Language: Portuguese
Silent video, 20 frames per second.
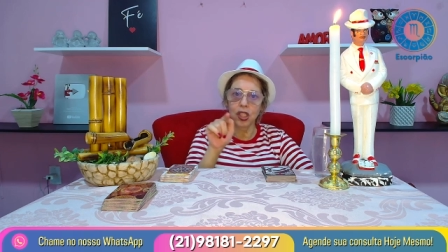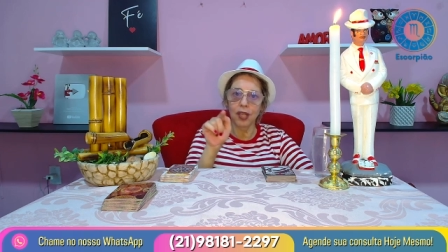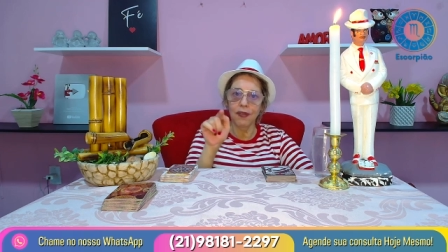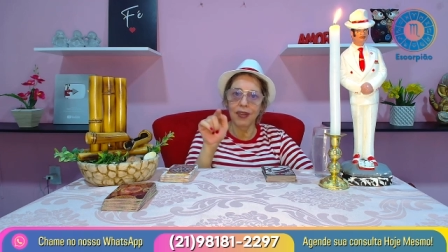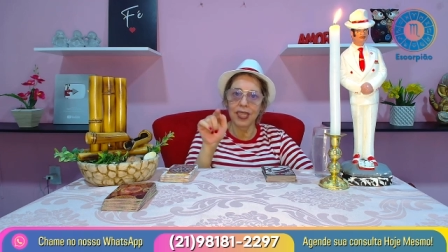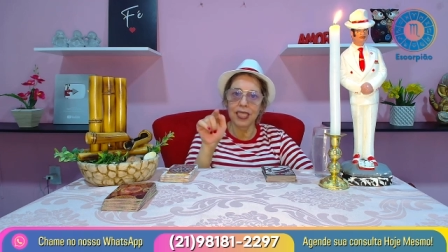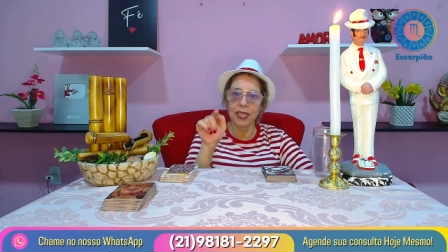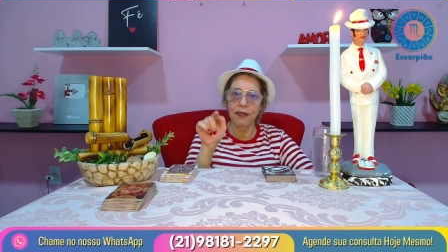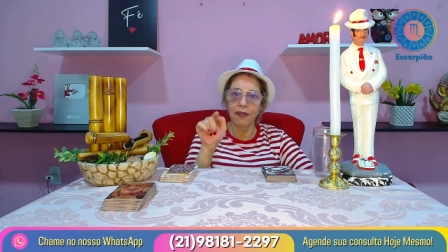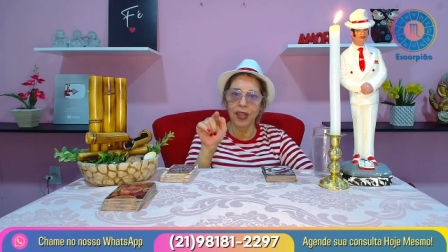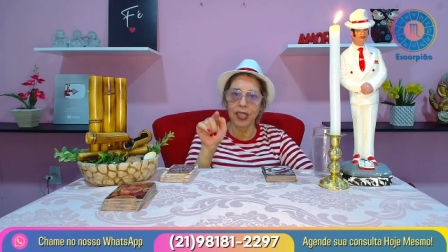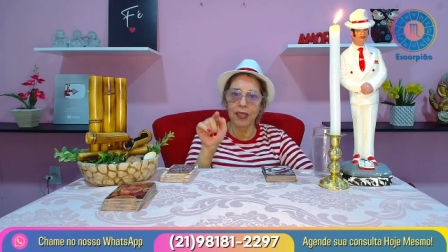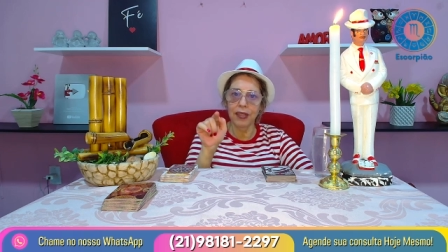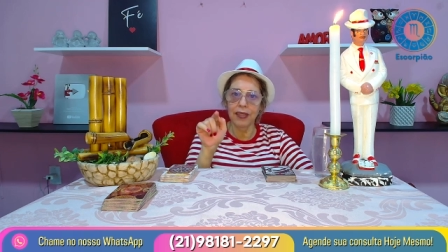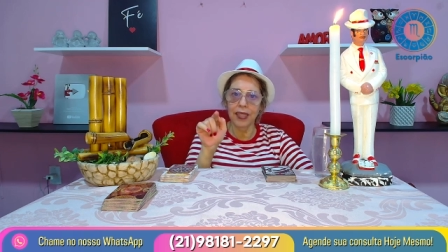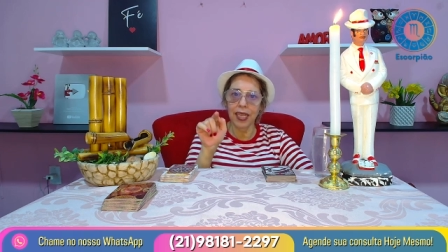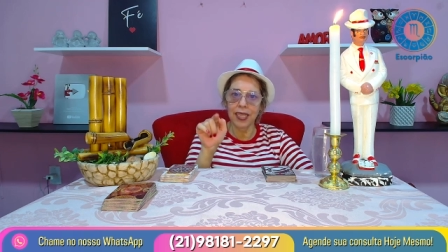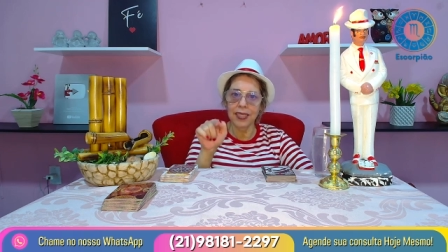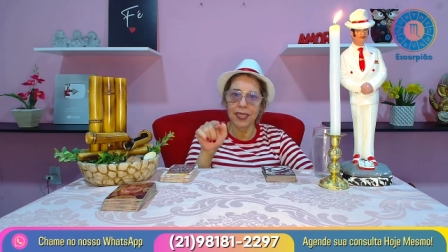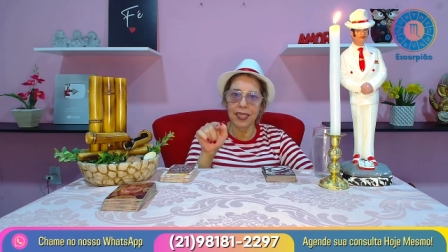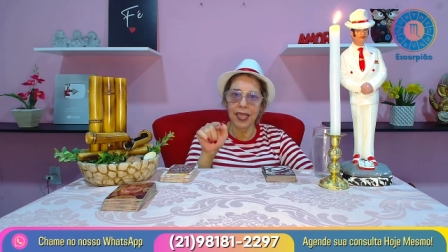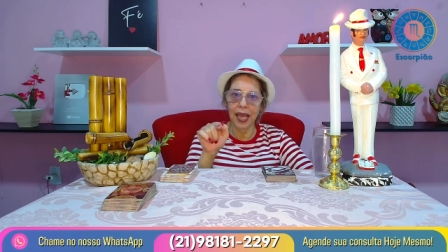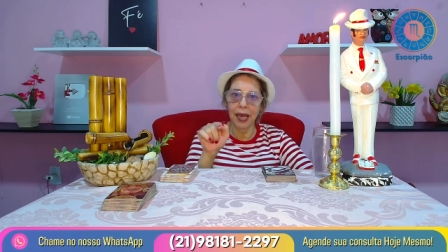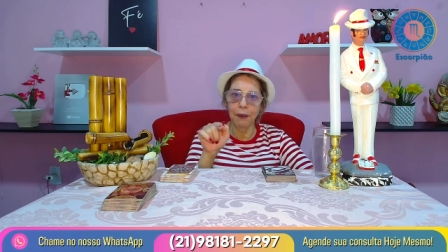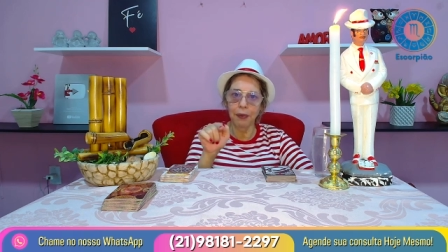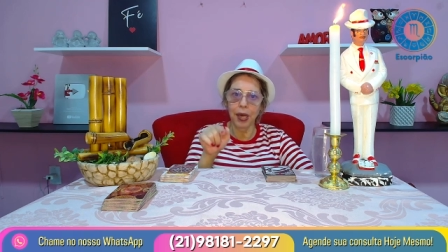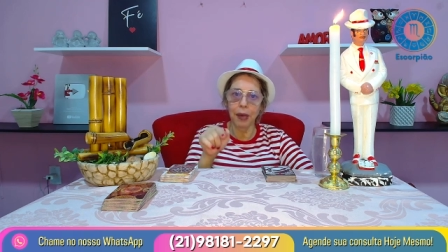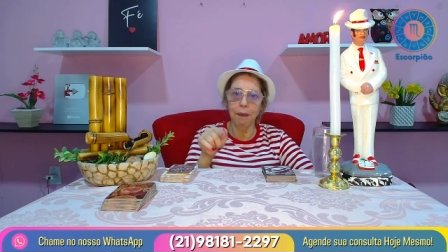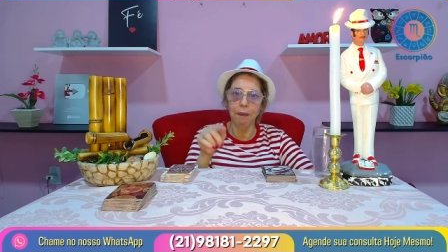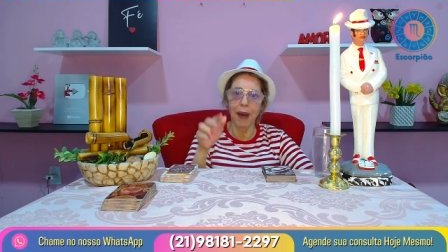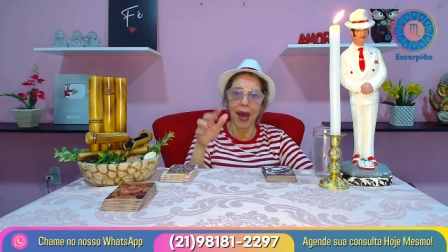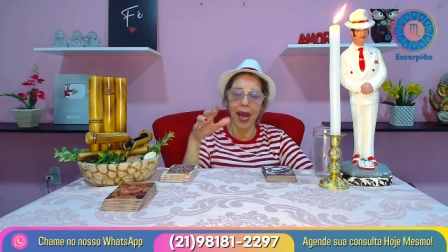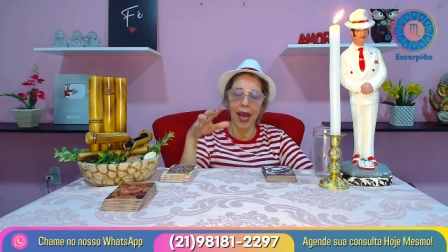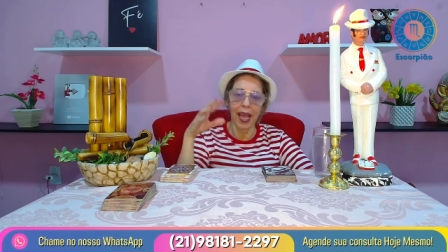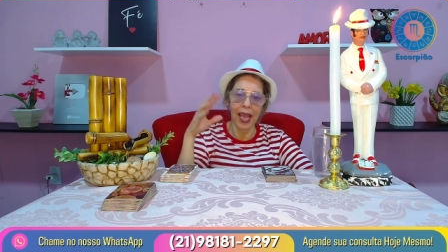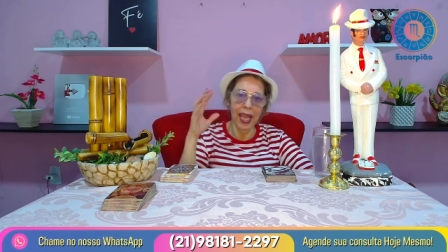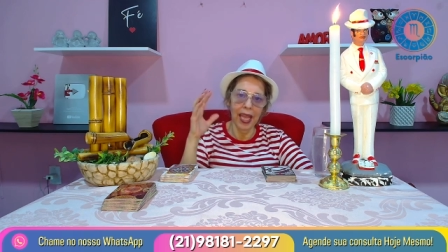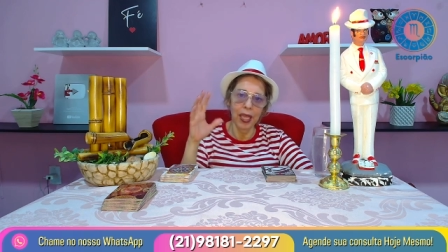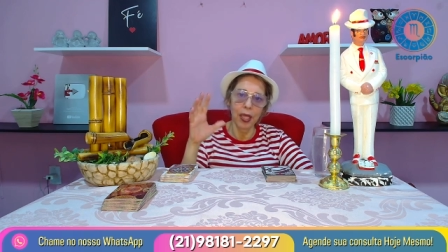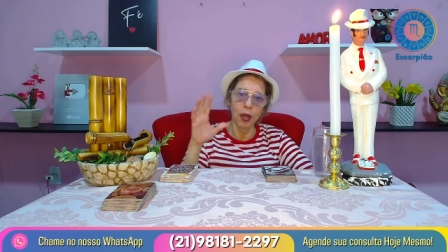que vai ser feito em dezembro, é
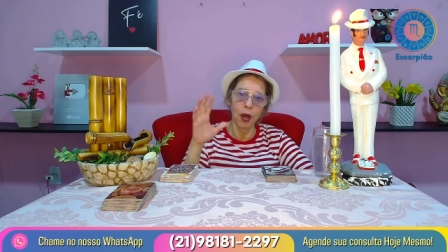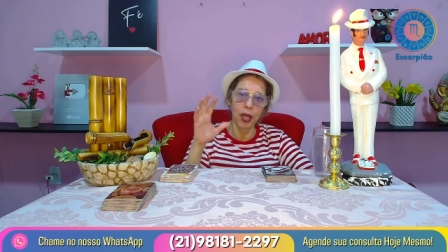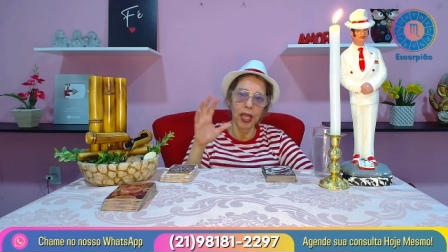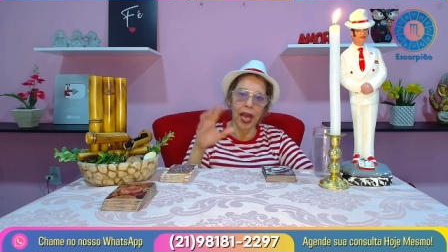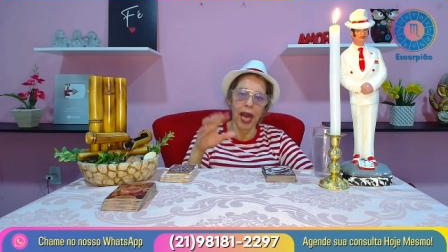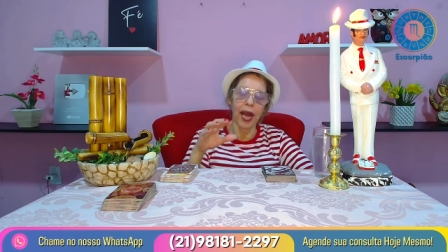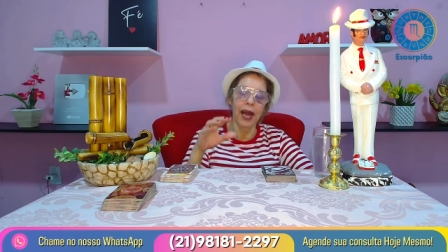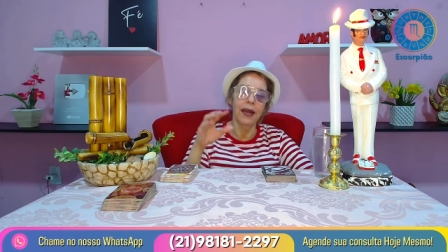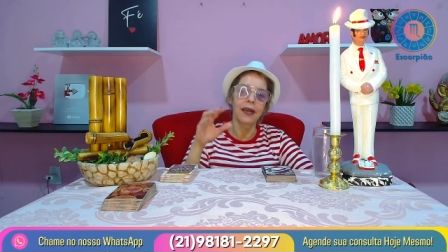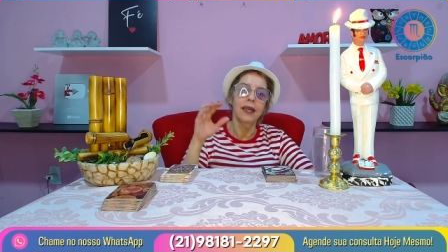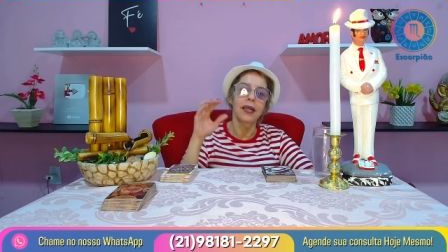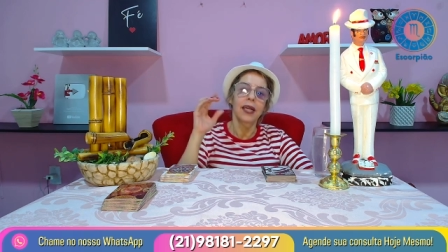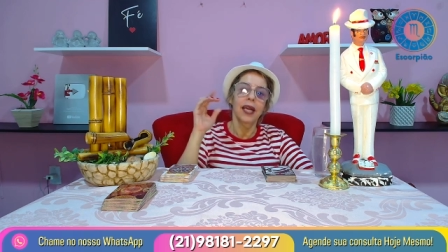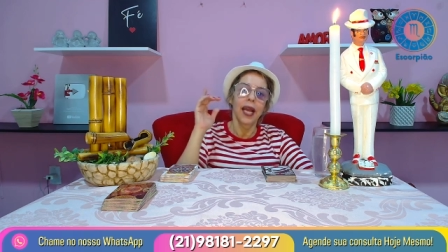Parrei Oiá.